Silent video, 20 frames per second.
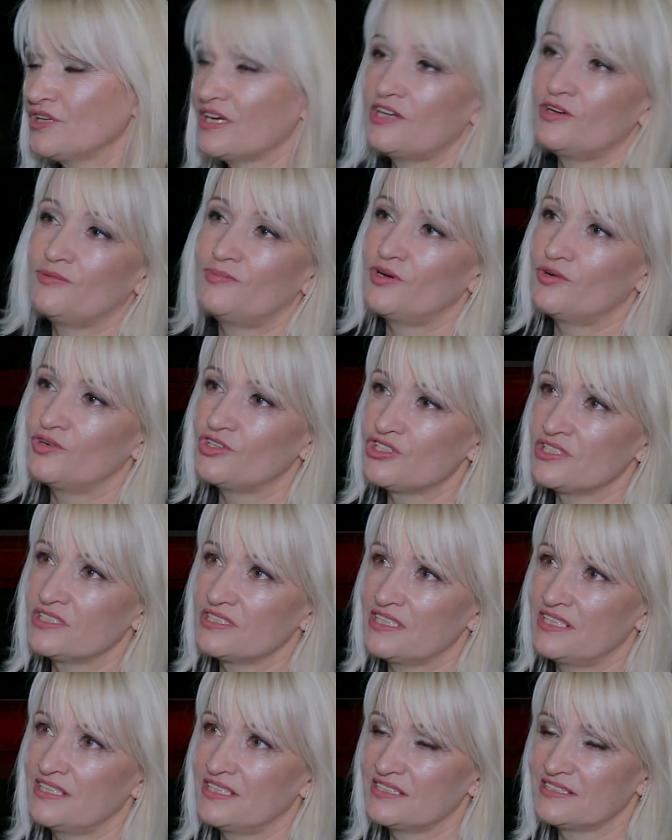Я люблю очень
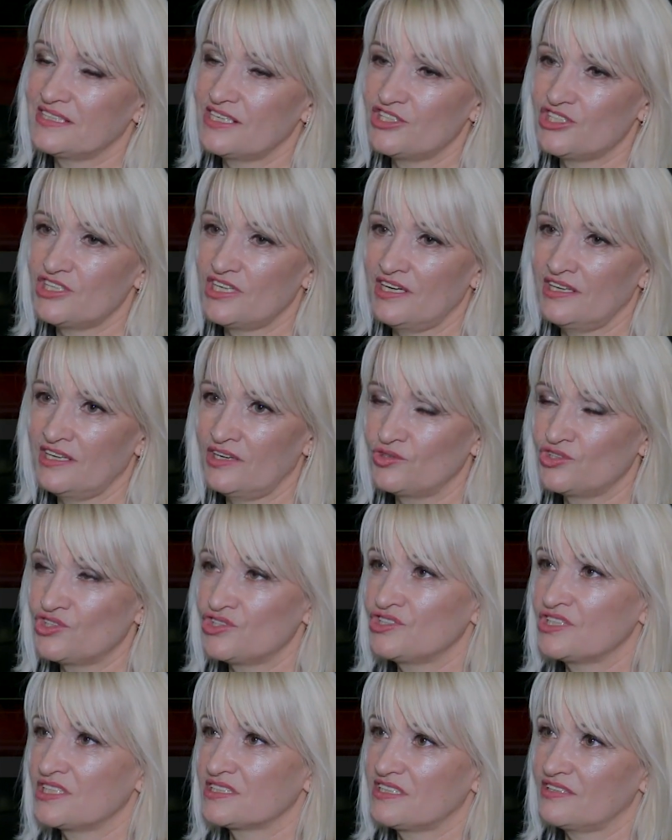сильное изречение,
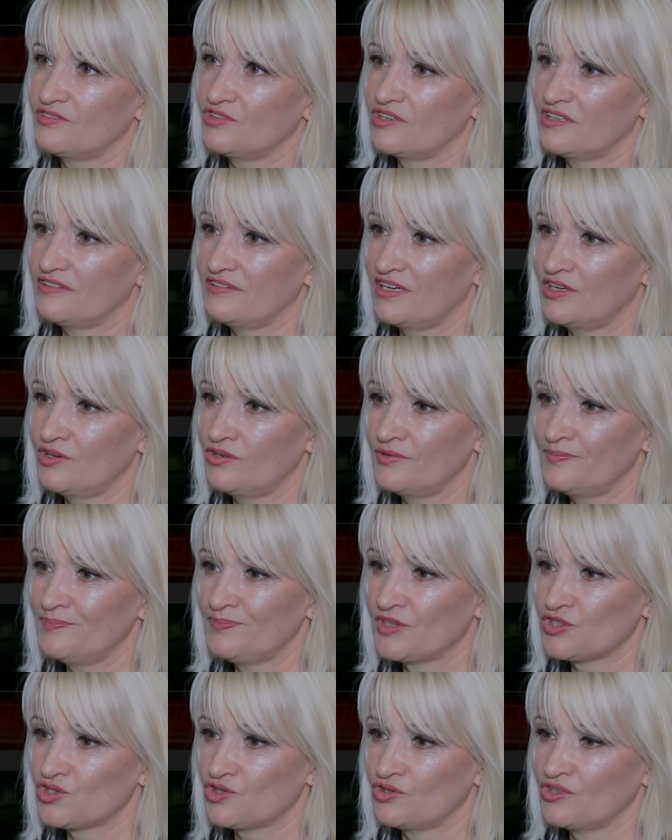очень часто его
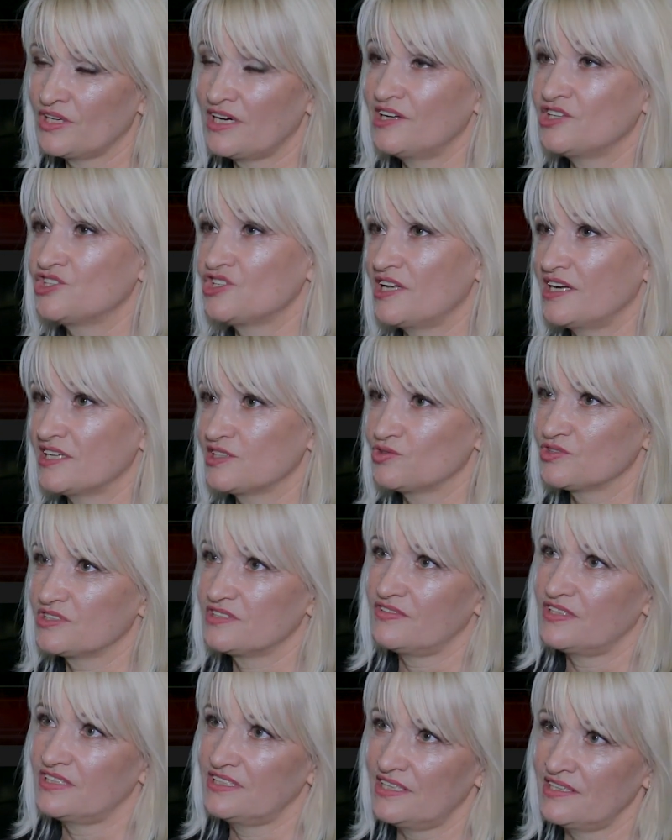говорю, что наличие или
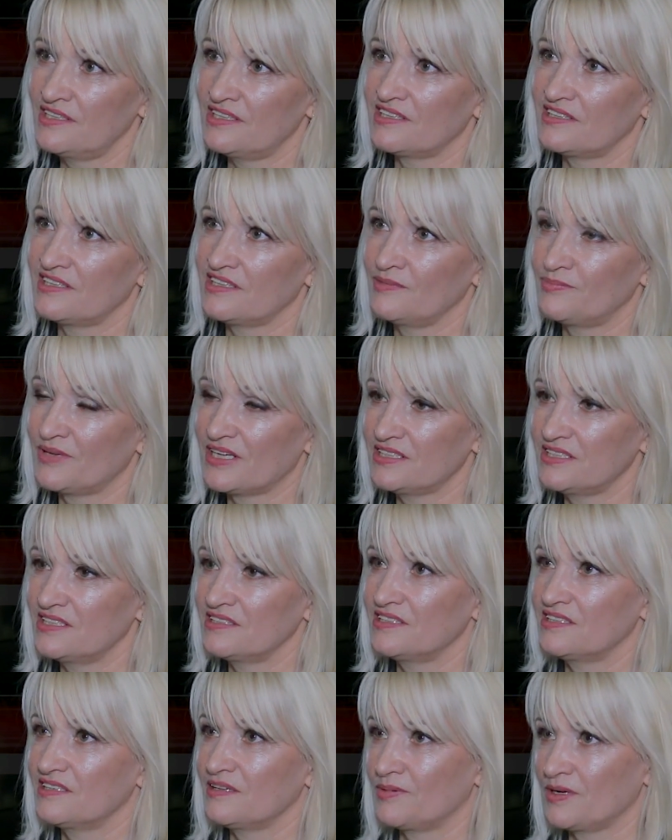отсутствие денег – это не про
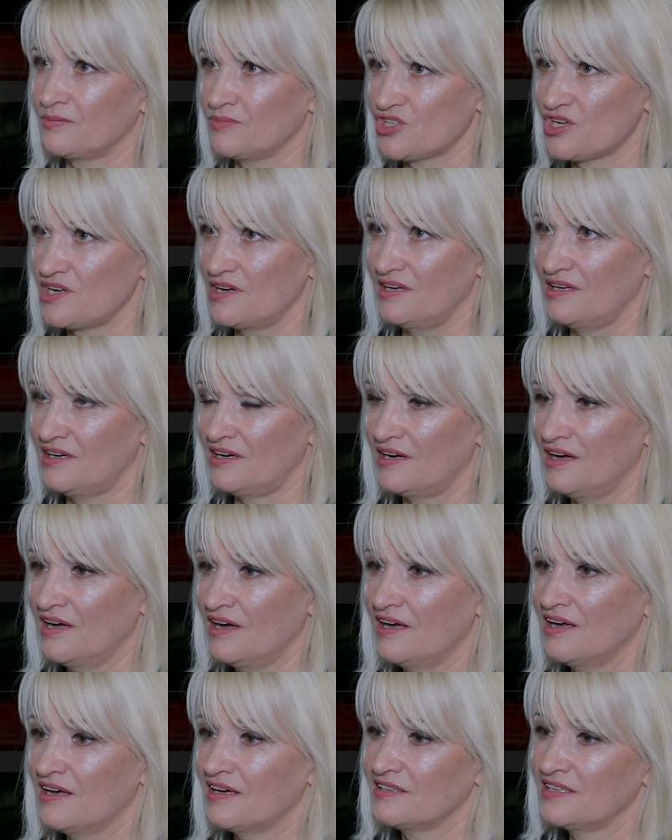деньги, это про мышление.
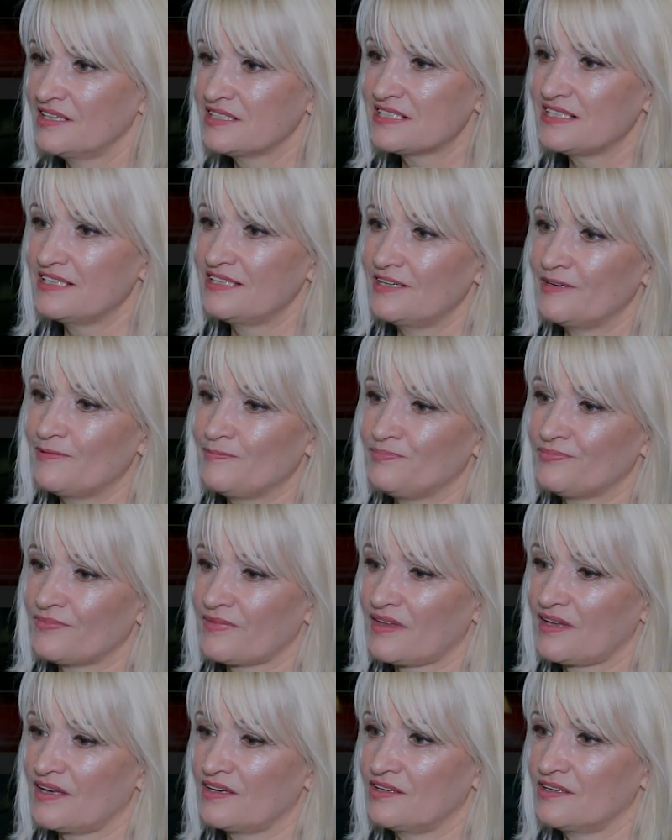Если
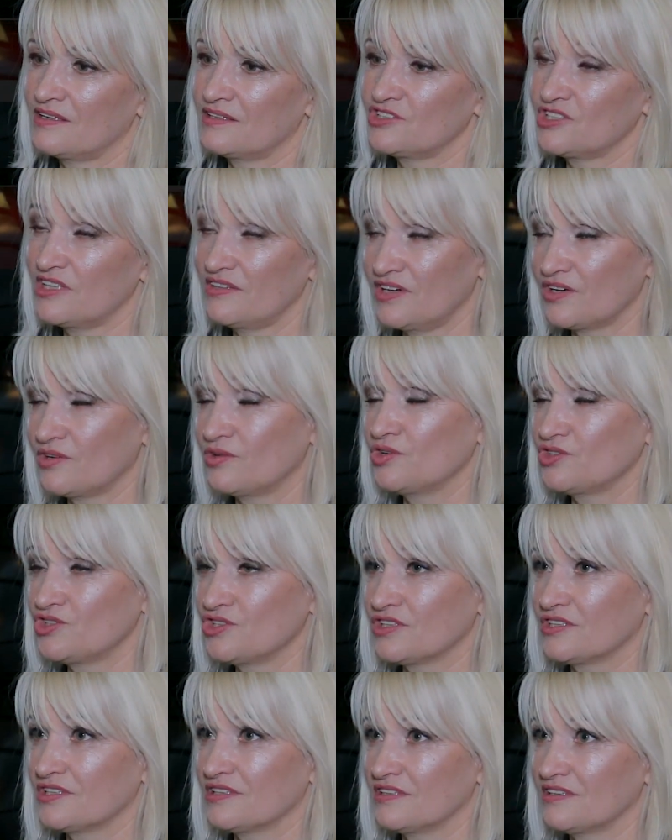э, человек
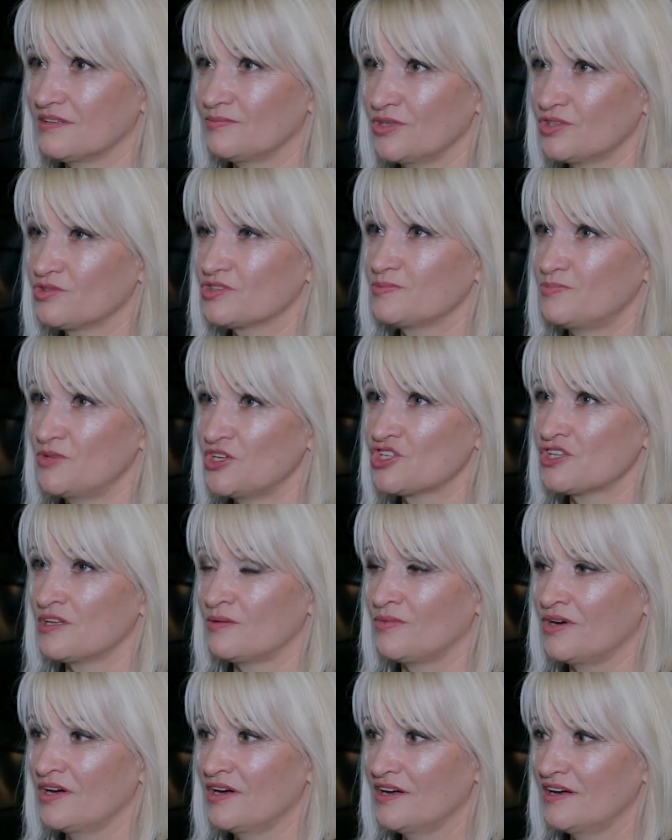хочет э, быть
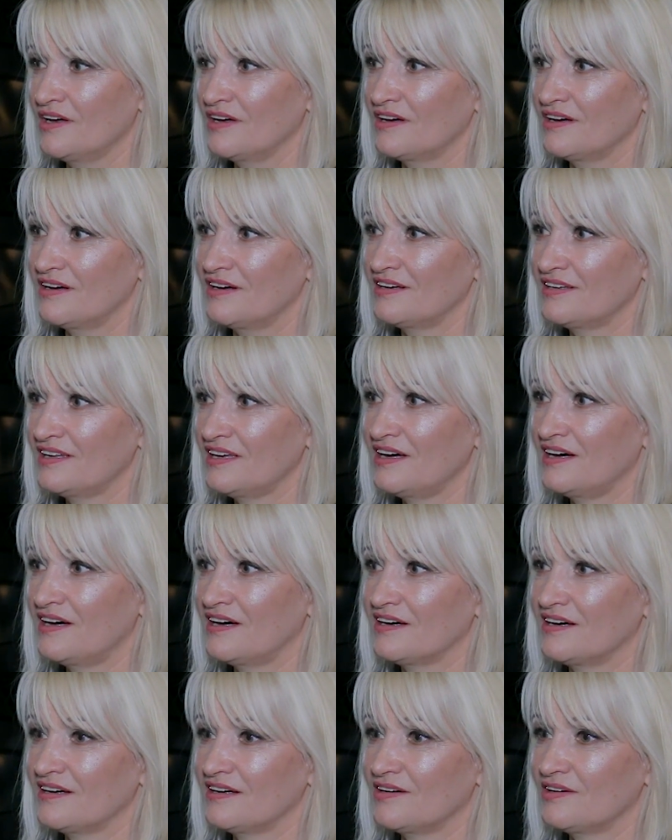успешным,
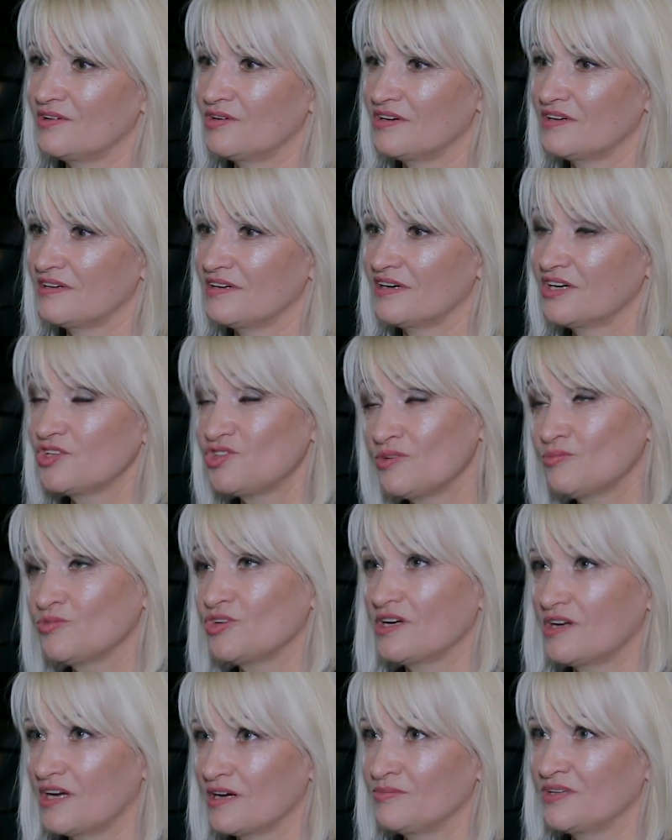я хочу ему
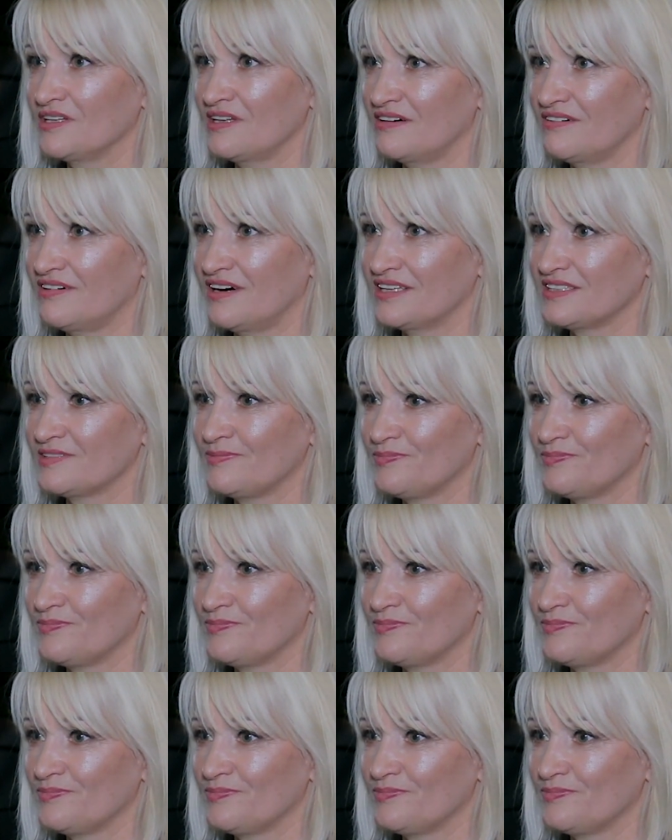рекомендовать,